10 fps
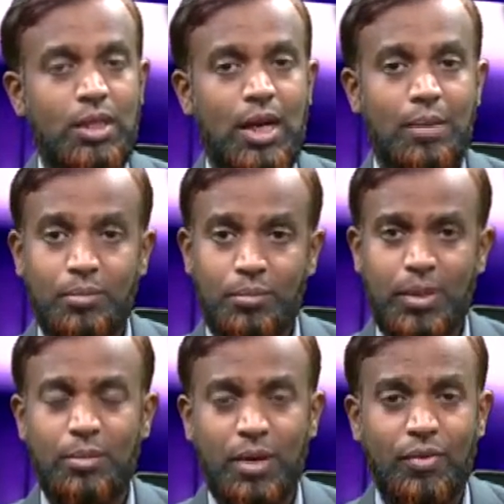आप
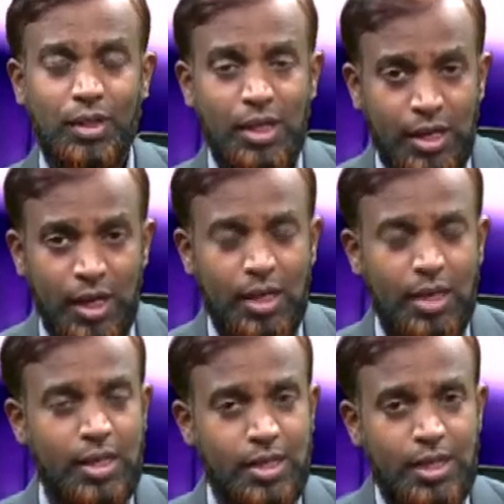मतलब अगर फर्दर डिटेल के
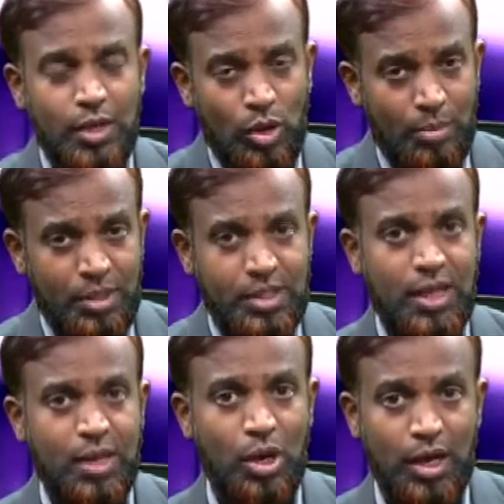लिए चाहिए तो आप मेरे से
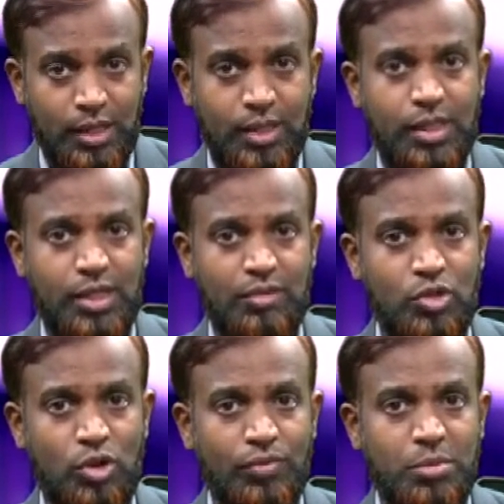आके मुलाकात कर सकते हैं
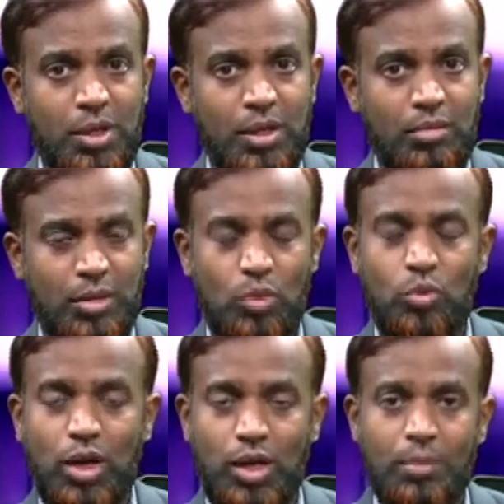वैसे ऑफिस में मैं
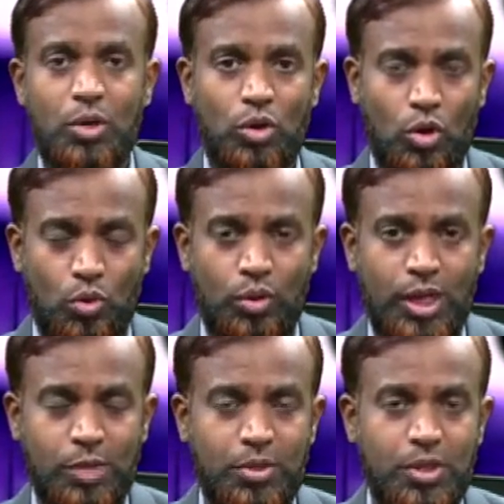हूँगा या फिर कोई और होंगे
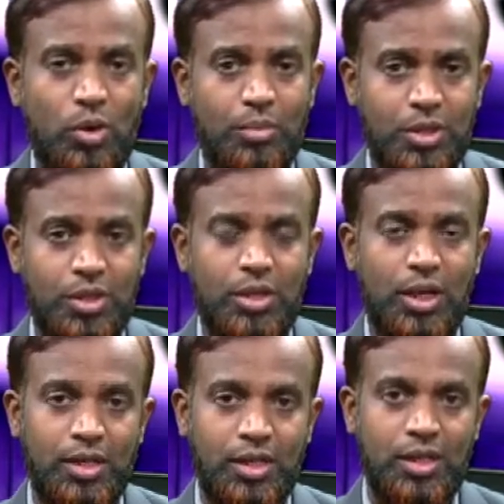एक्सपर्ट्स वो आपसे
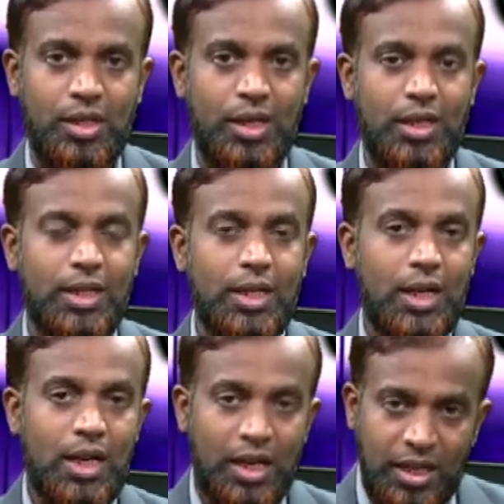इंशाल्लाह डिस्कस करेंगे
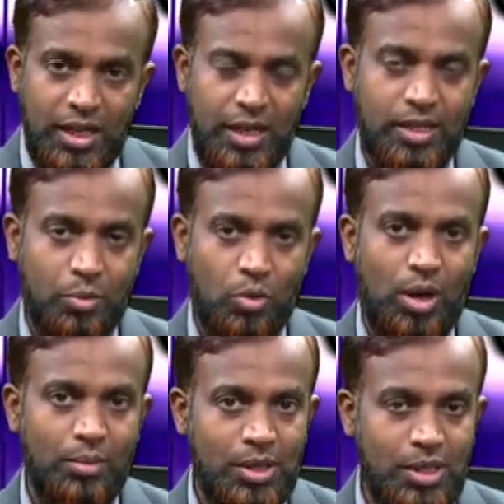लेकिन ये एक ऐसा
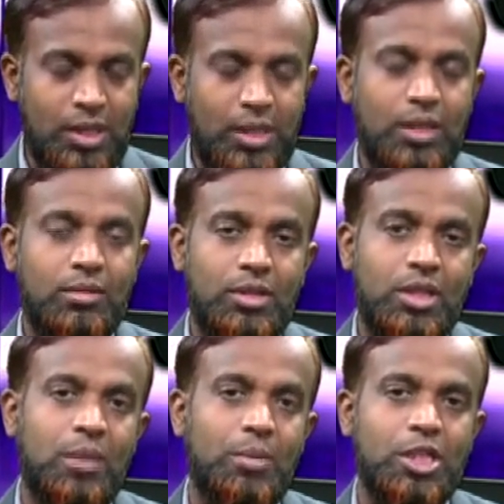प्रोग्राम है जिस
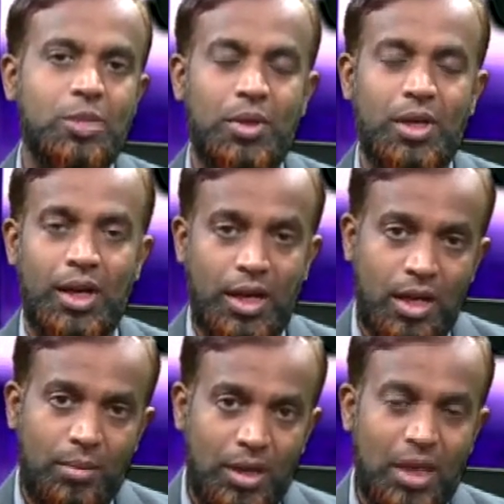जिसके बेसिस पे
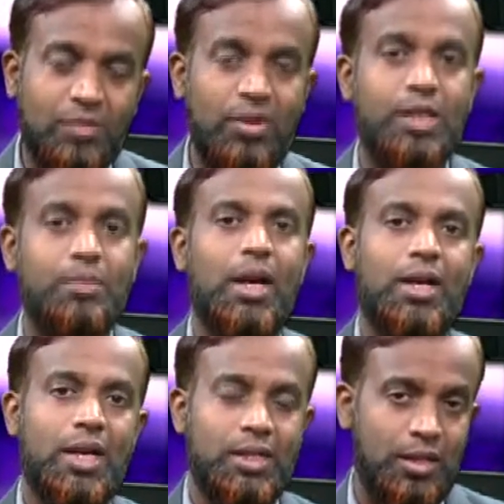इंडिया में एज वेल एज
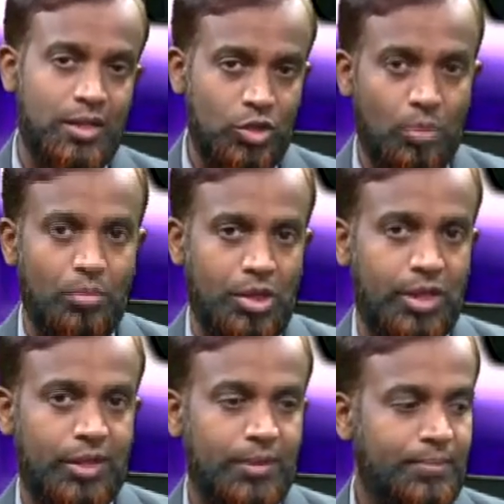बाहर आसानी से जॉब मिल जाता